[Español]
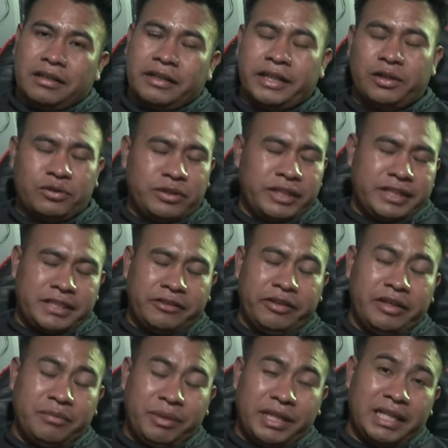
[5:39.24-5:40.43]
de los
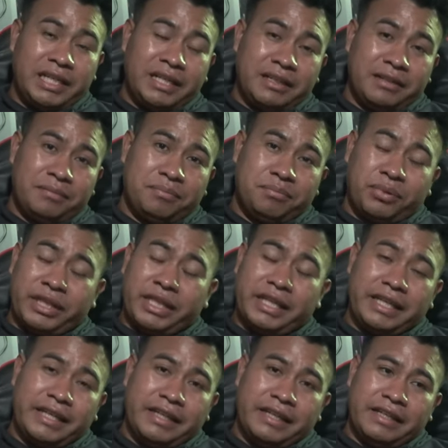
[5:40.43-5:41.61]
19 mil puede
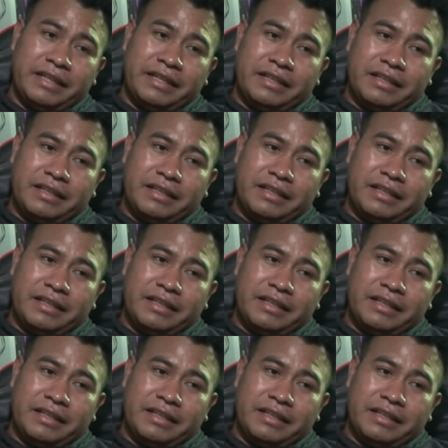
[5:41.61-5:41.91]
que,